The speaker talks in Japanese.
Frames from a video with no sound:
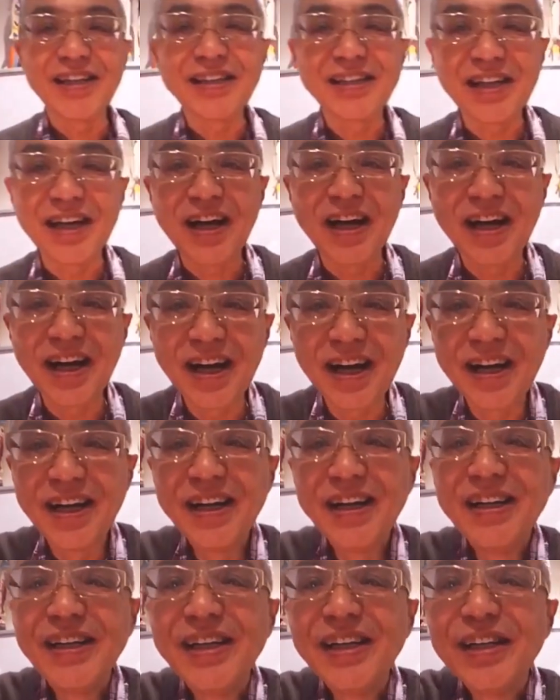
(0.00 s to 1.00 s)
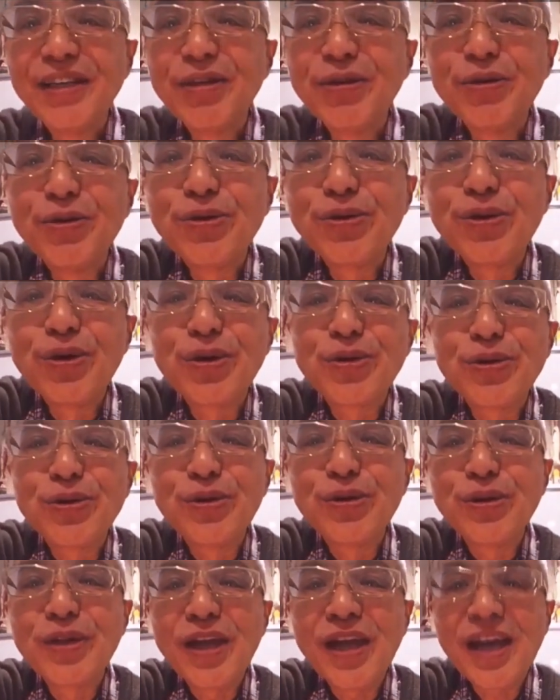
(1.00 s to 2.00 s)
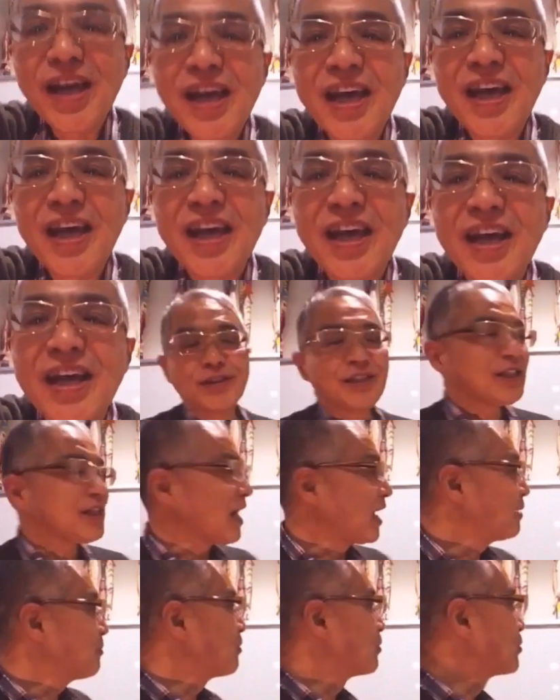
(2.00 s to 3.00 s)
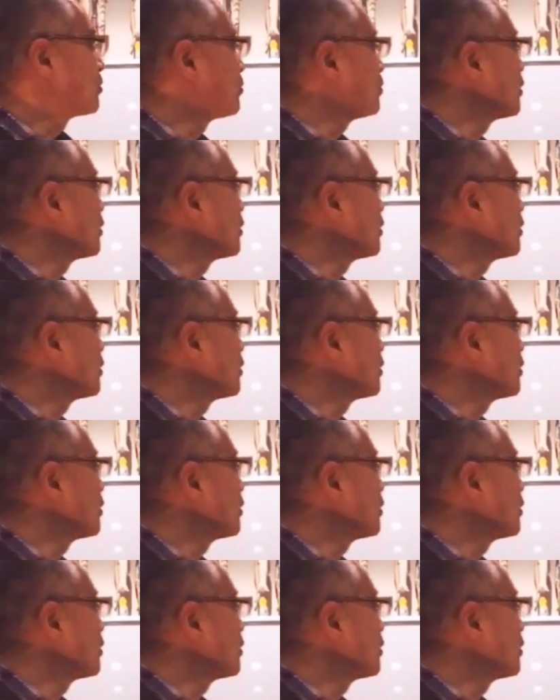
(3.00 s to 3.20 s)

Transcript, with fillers: がでしたかということで次回もう